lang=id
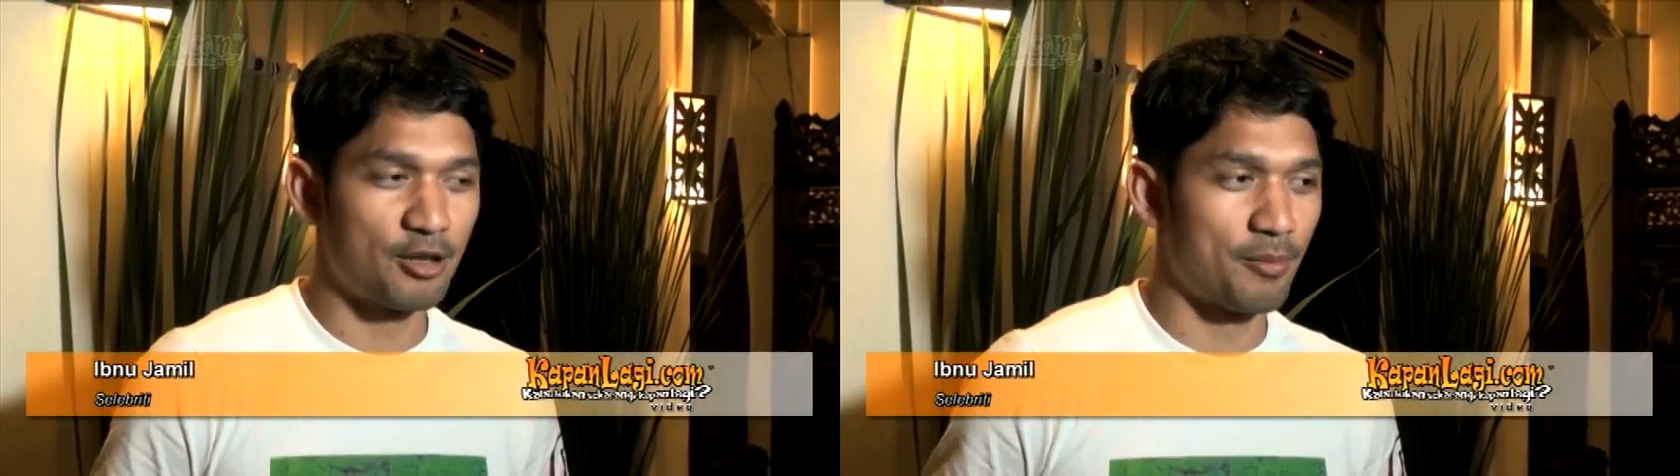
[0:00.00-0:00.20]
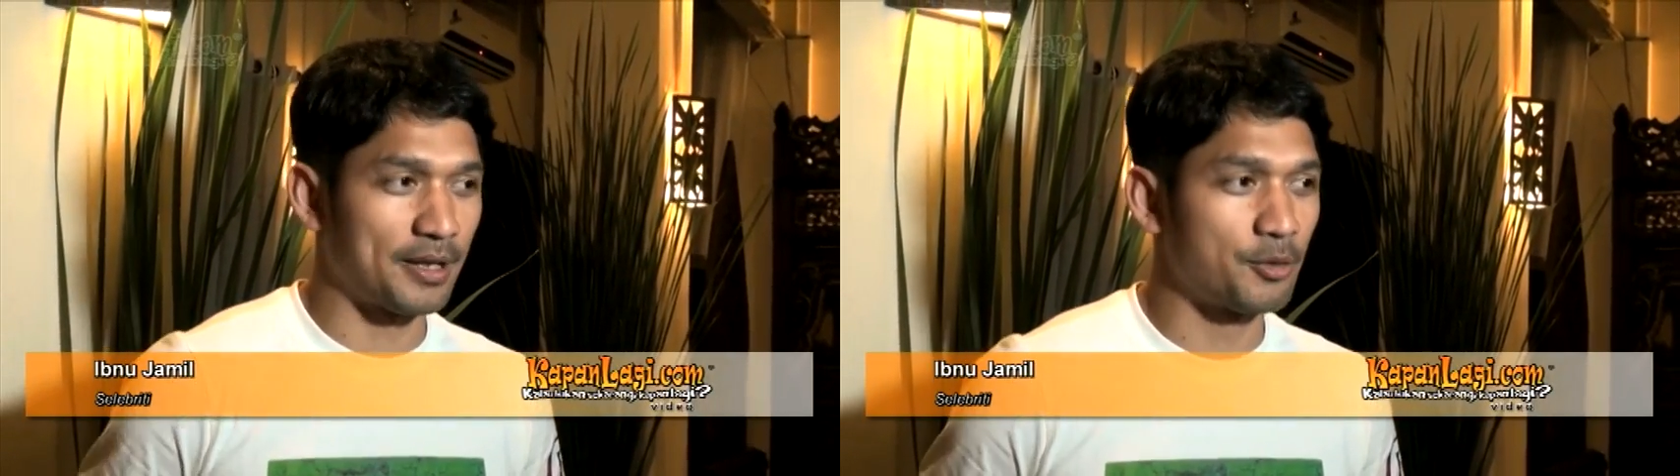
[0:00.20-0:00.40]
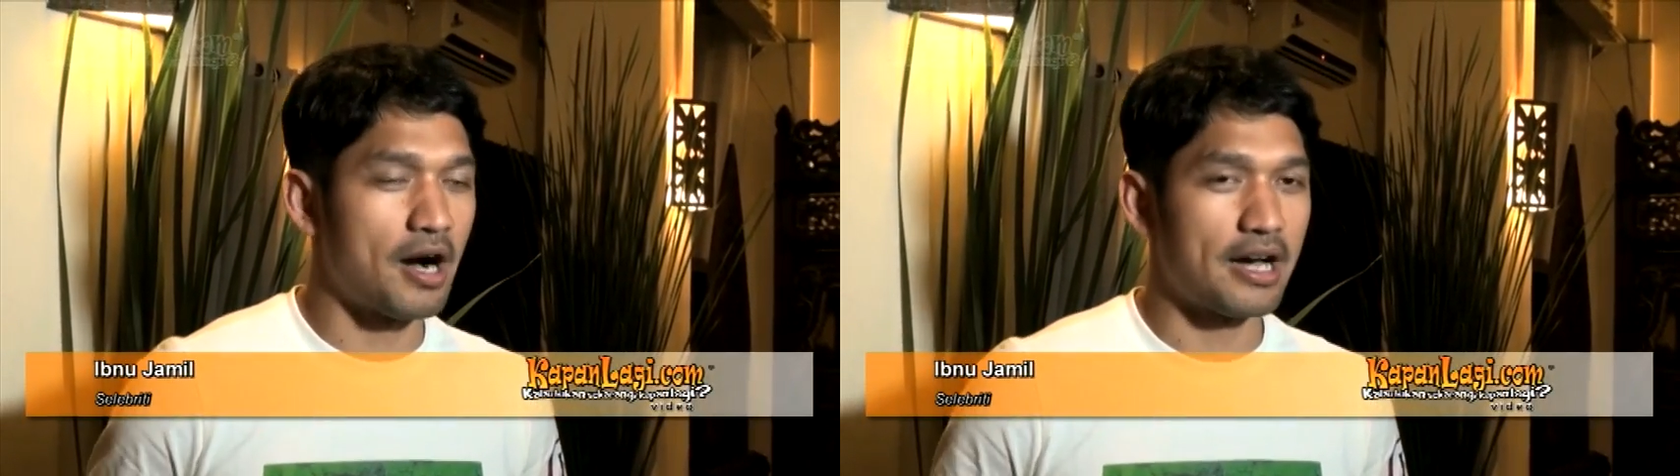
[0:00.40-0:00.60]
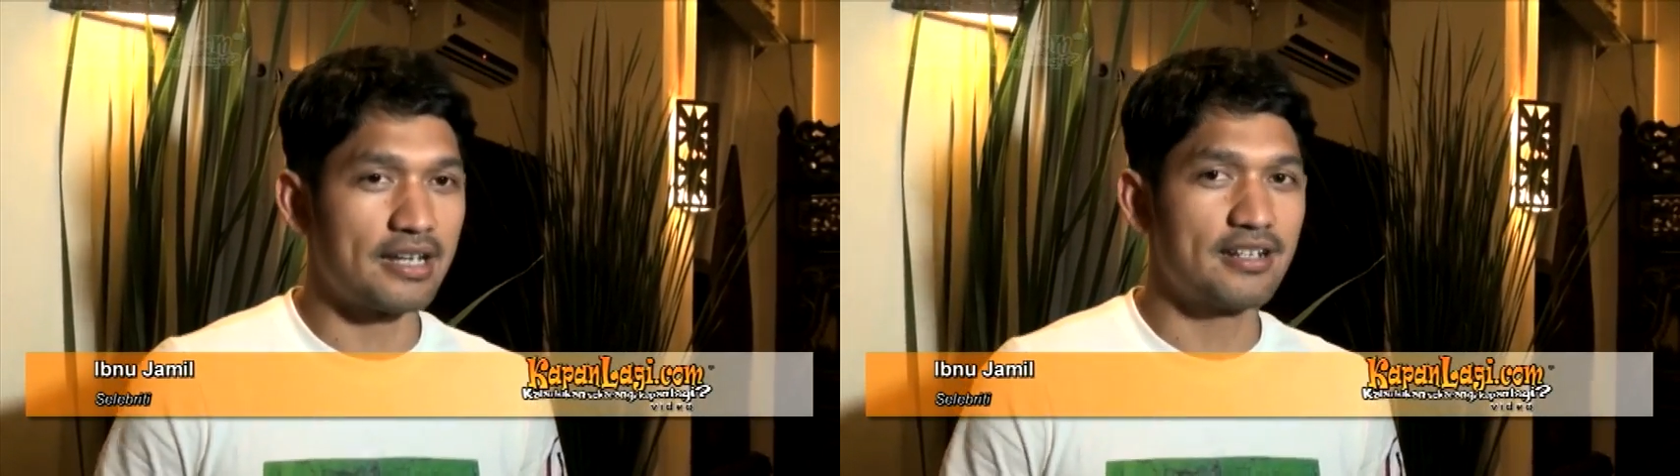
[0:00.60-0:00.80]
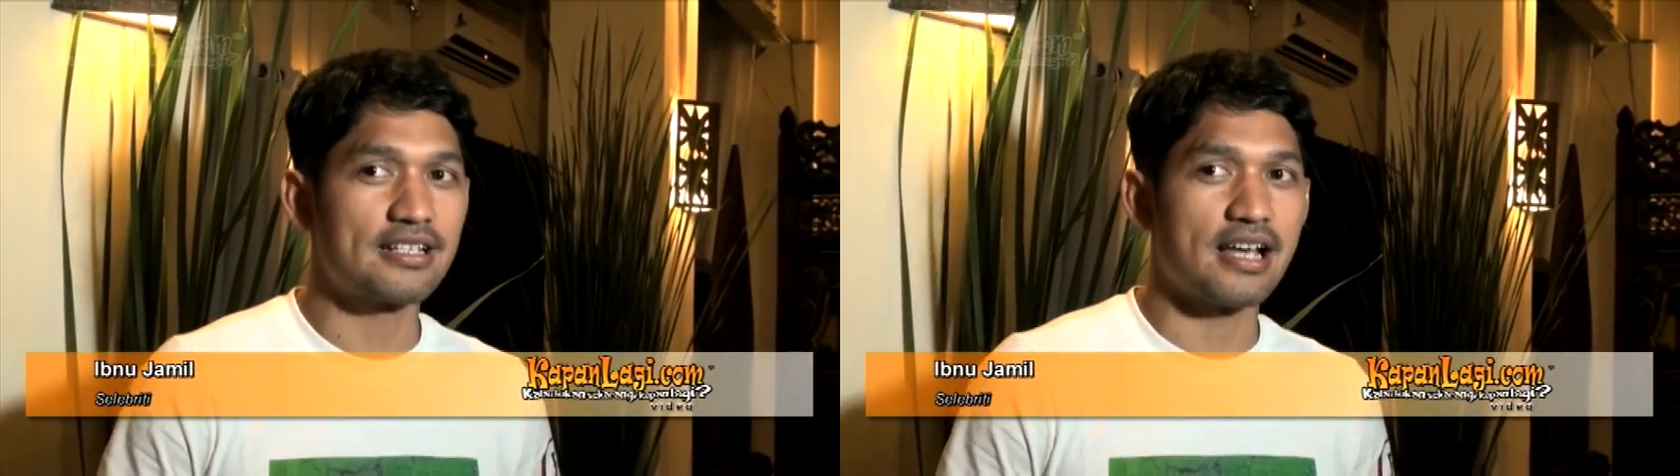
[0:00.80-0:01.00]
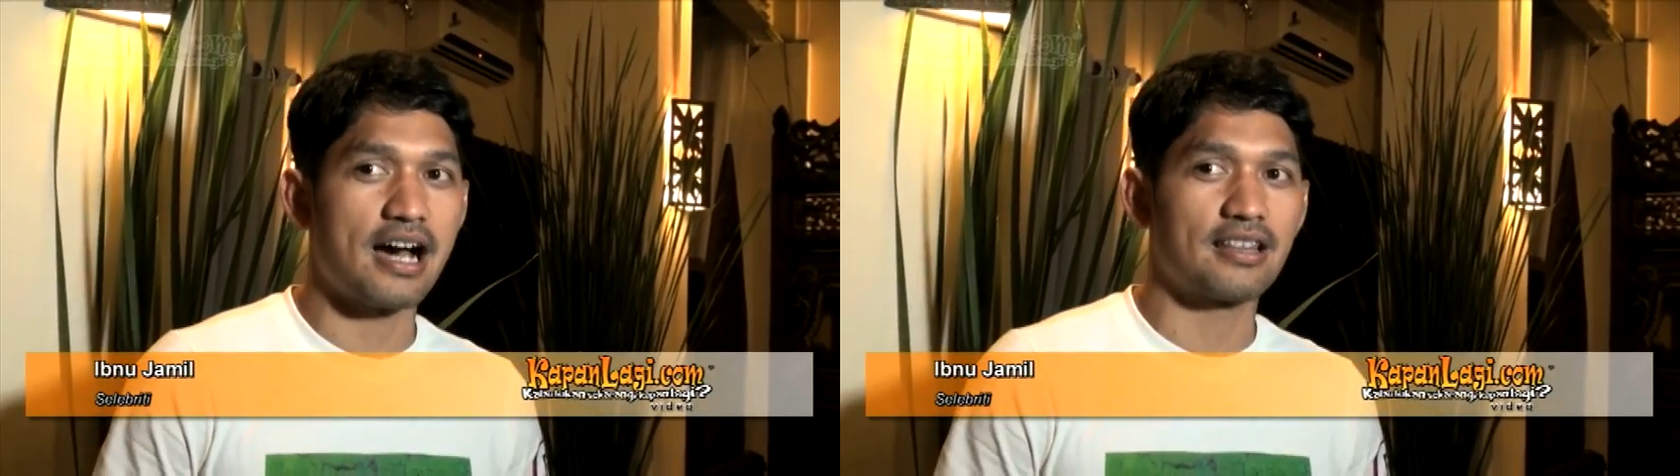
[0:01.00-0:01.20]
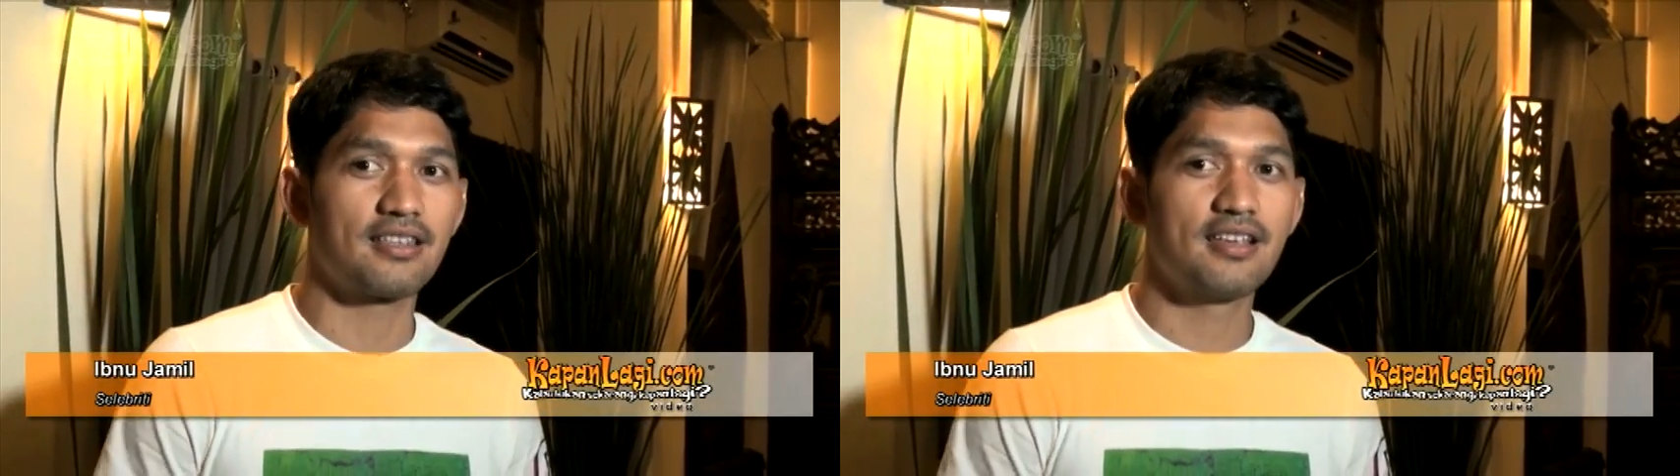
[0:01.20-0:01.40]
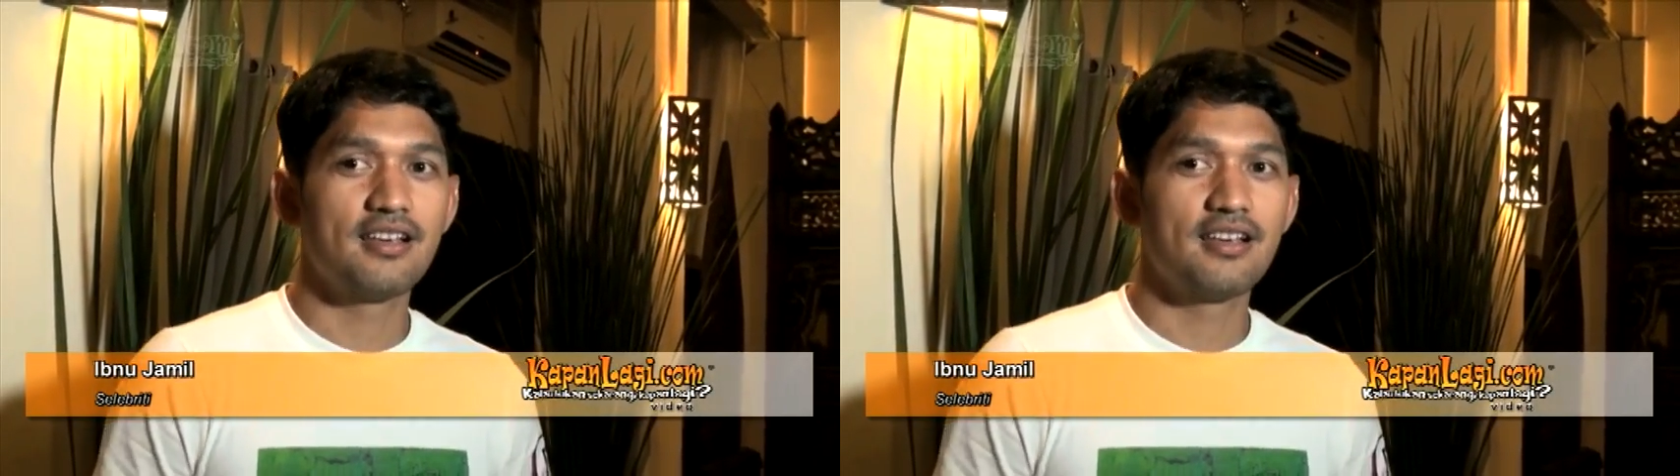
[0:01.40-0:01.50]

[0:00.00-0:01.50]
di nomor duain di saat